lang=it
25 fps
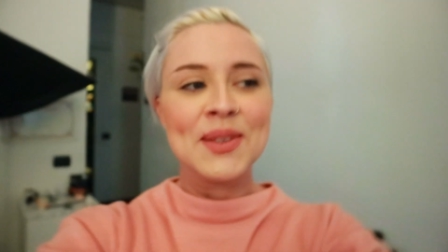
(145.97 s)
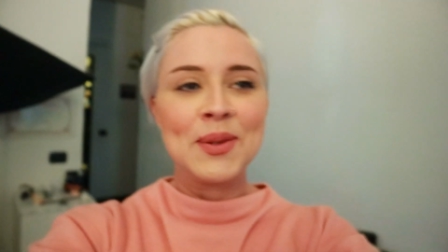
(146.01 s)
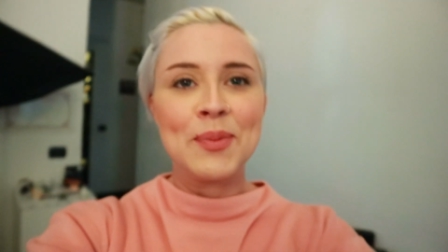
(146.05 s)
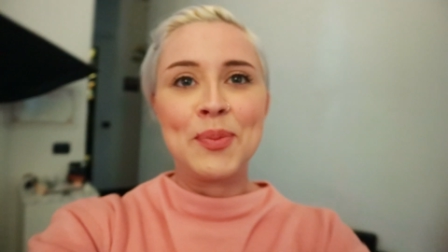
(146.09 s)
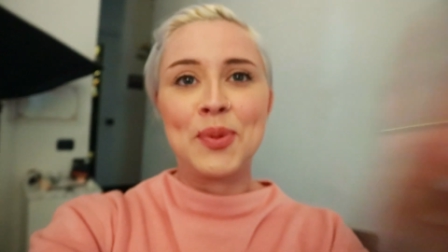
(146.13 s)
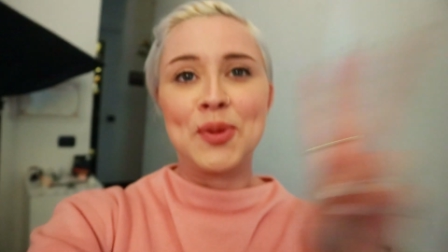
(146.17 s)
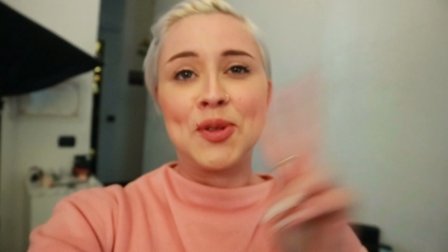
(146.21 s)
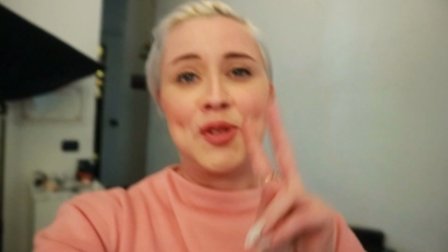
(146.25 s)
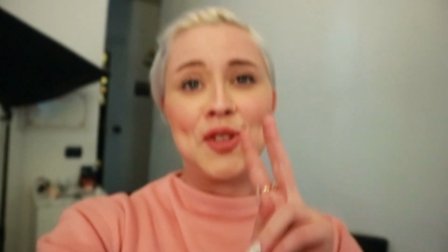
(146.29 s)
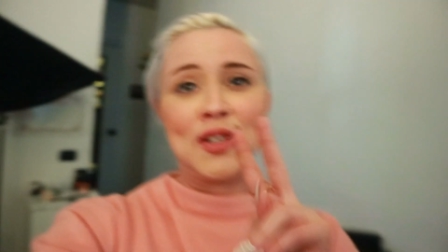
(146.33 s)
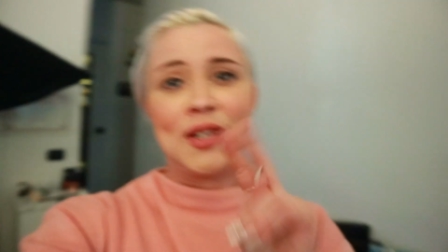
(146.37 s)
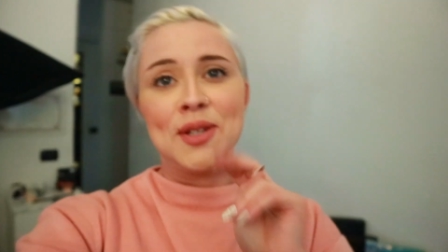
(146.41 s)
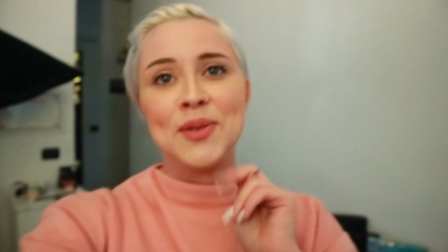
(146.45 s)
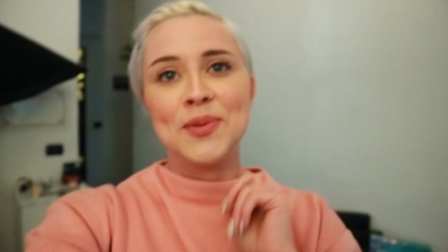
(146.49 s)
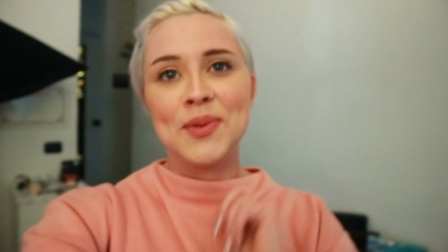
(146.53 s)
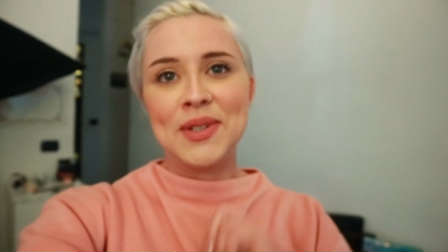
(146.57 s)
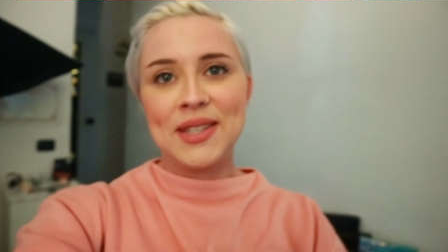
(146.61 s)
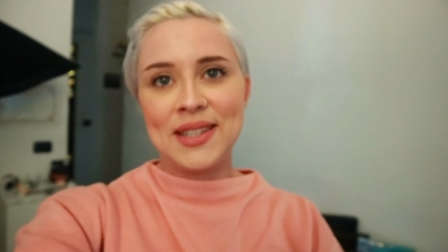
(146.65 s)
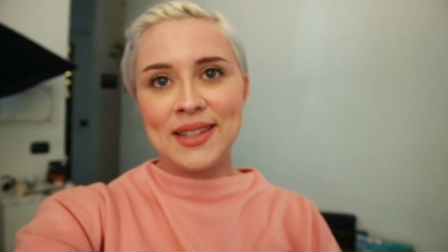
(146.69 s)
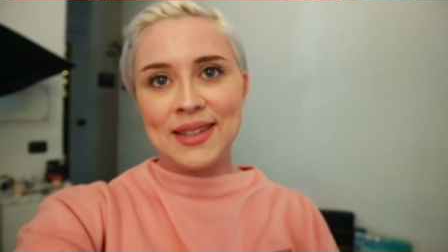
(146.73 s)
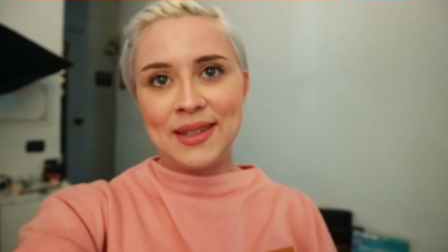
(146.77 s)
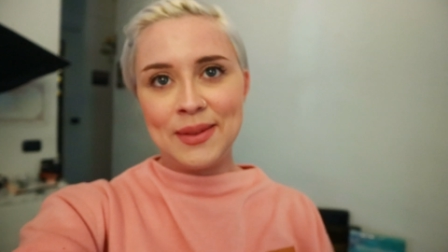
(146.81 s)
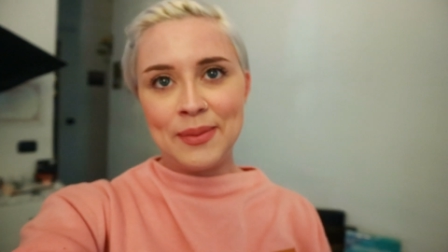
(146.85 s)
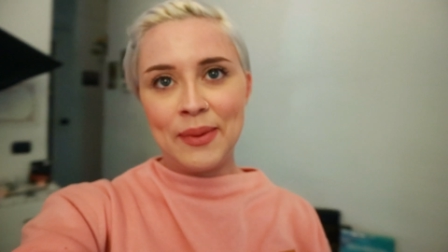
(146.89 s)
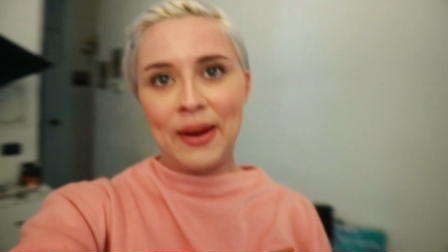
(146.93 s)
dopo sole due
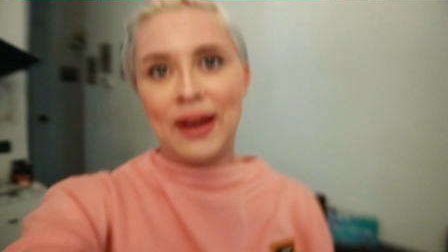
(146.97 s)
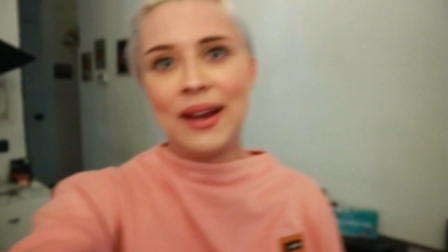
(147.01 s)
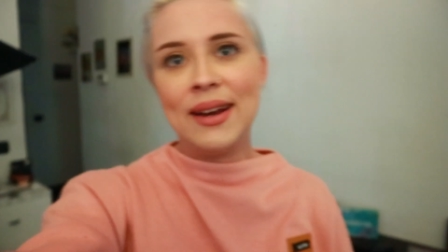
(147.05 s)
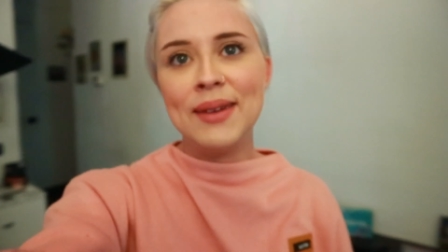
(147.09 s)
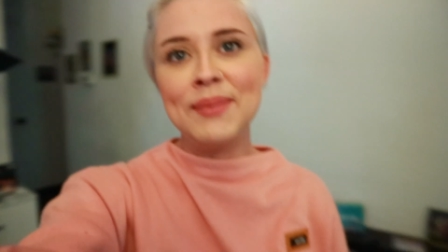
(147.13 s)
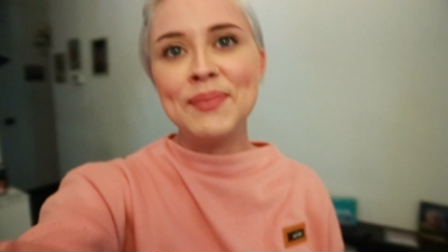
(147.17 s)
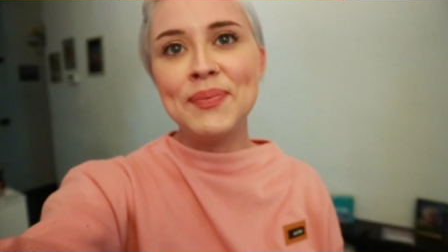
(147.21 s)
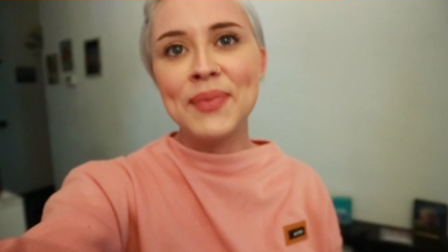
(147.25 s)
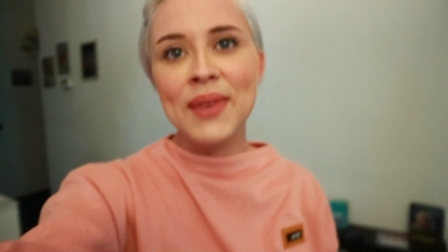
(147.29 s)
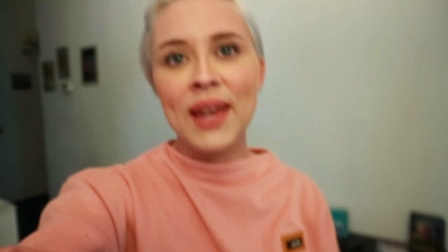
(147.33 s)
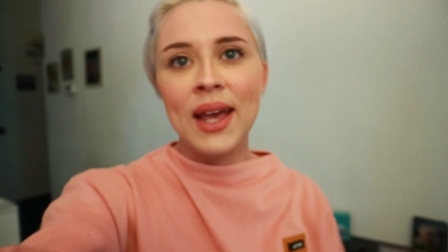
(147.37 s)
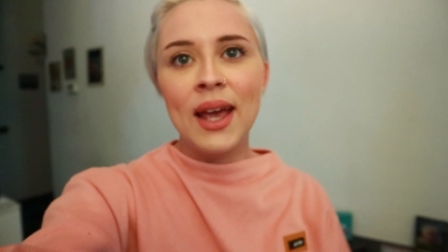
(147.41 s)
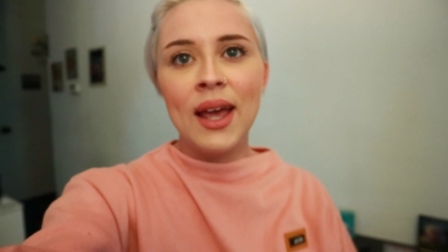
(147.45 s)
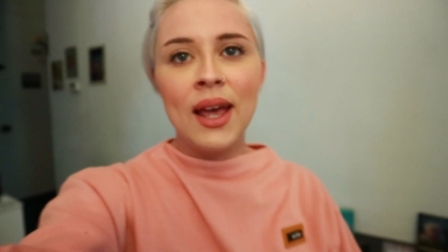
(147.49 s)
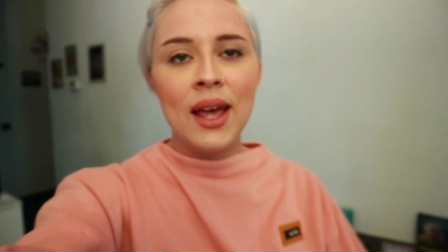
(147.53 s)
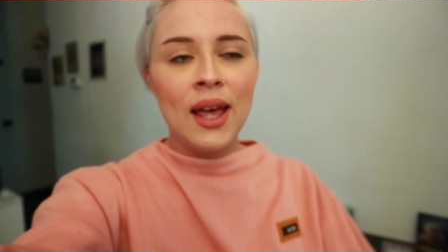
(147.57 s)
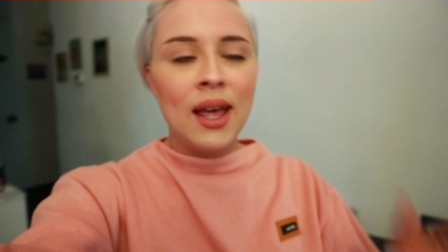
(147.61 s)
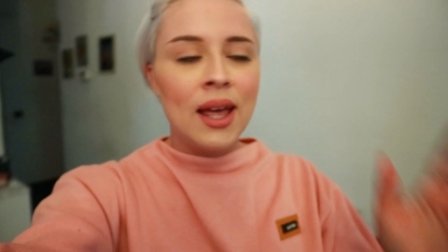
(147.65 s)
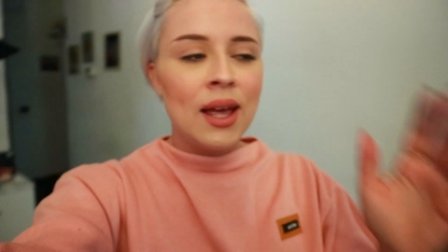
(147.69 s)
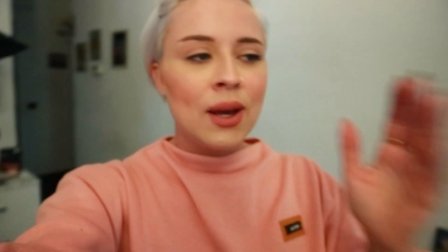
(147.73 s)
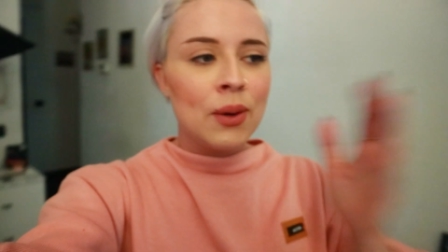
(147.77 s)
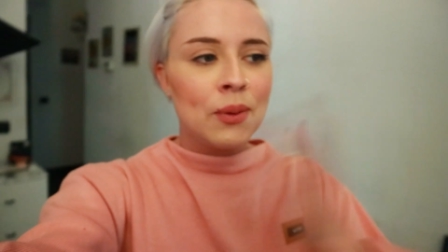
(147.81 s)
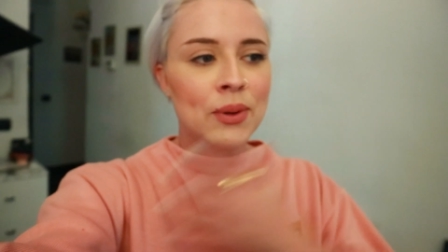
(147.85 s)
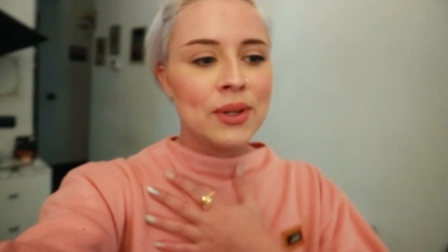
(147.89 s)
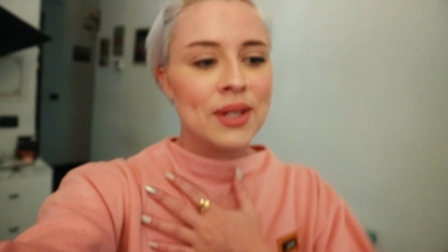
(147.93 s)
settimane.
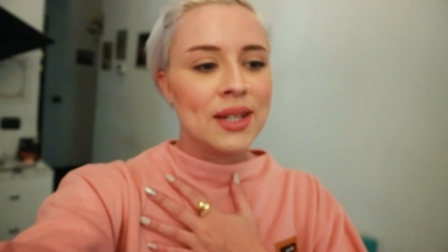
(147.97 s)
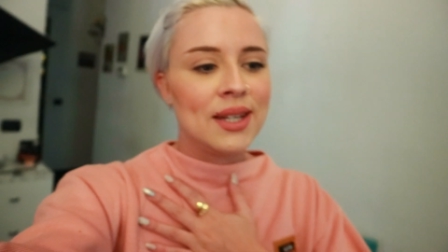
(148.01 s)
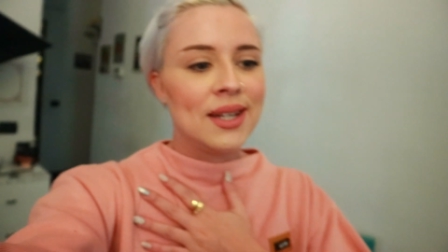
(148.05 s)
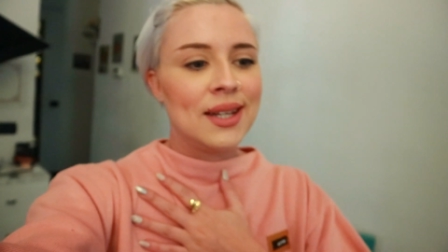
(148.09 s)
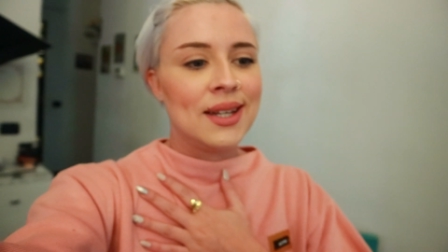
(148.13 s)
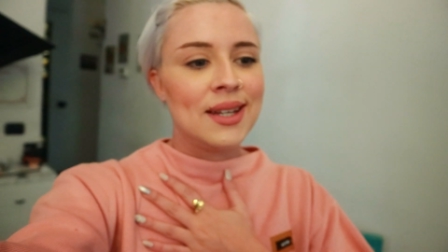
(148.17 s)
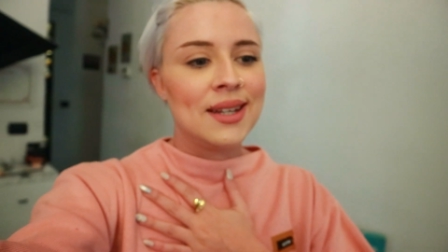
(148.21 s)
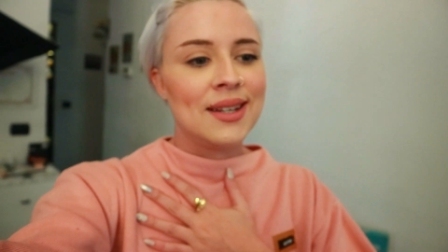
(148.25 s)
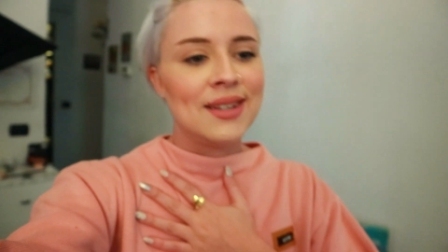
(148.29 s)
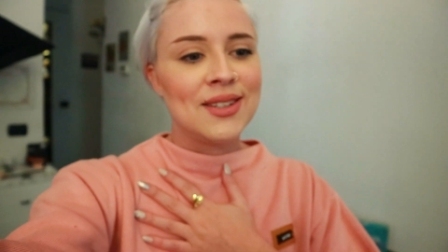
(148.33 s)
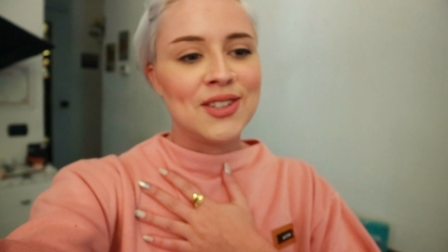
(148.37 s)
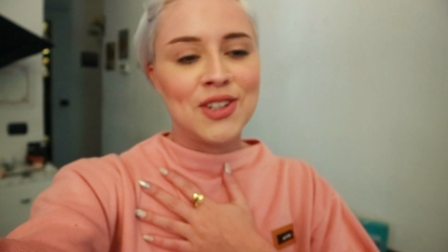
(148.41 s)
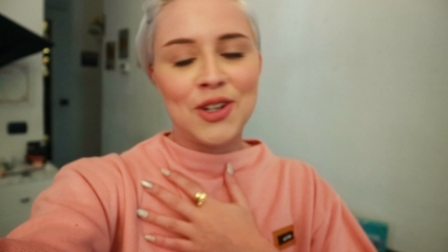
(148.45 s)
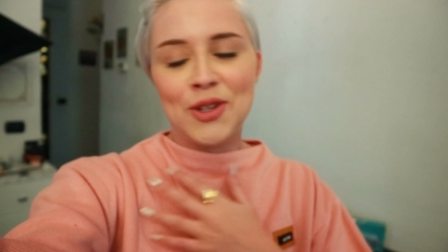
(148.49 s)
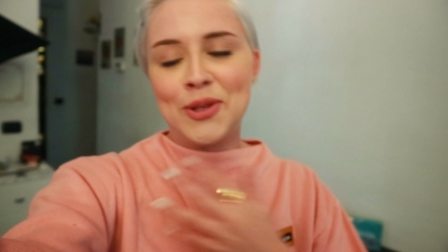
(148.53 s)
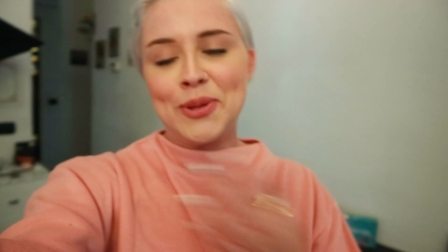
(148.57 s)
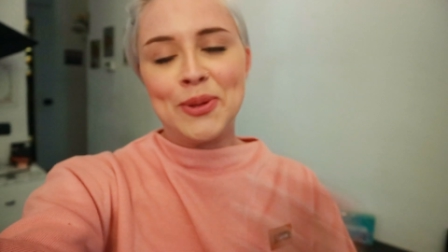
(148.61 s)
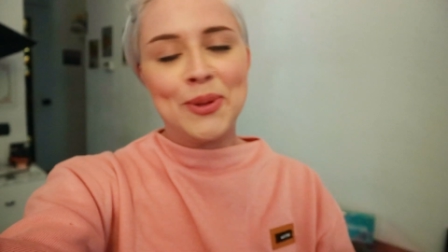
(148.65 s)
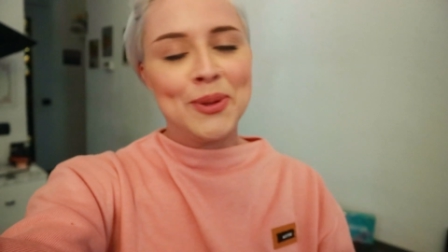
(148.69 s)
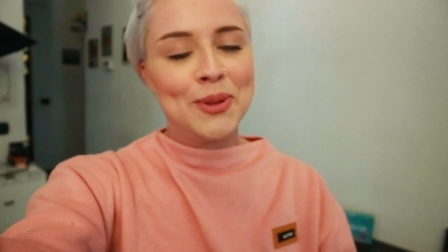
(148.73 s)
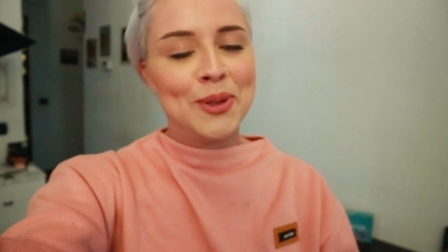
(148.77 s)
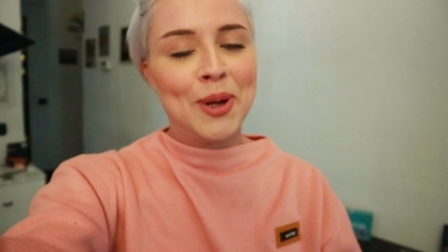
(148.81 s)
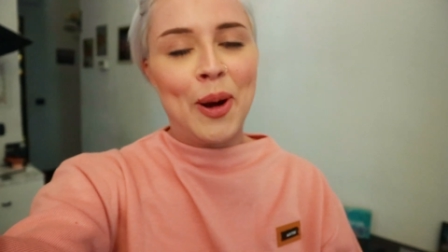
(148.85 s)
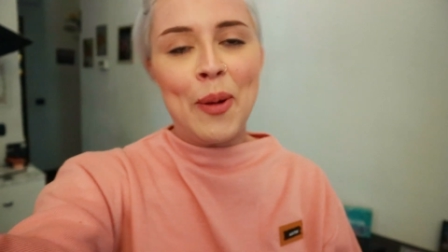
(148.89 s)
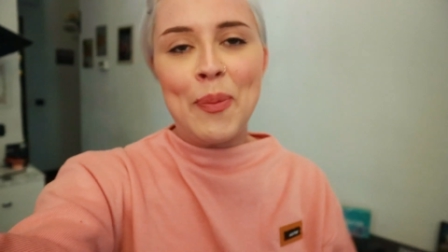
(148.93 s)
Quindi cioè,
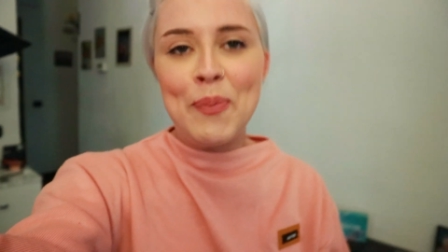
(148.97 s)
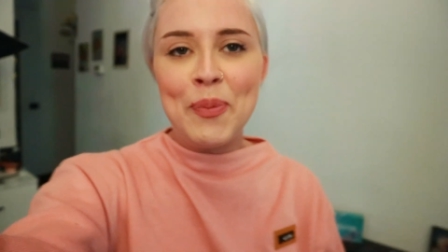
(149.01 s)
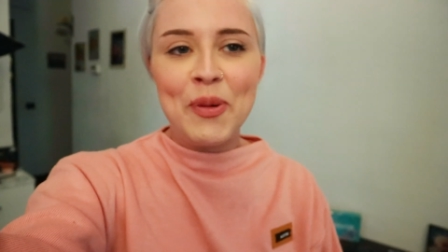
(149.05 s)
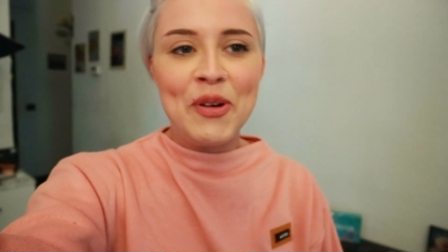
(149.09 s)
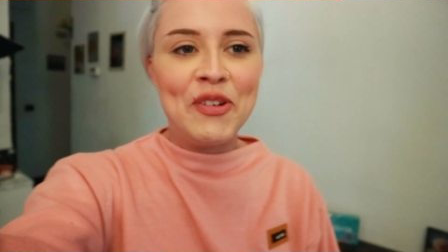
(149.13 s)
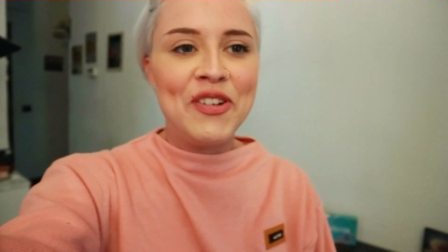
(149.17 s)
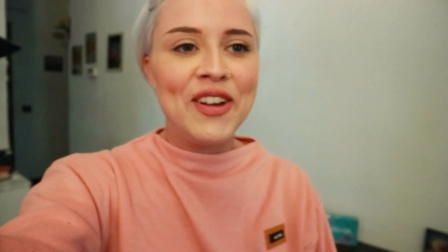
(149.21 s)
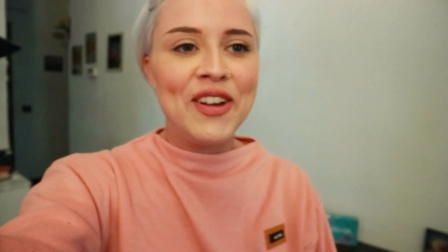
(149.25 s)
sono troppo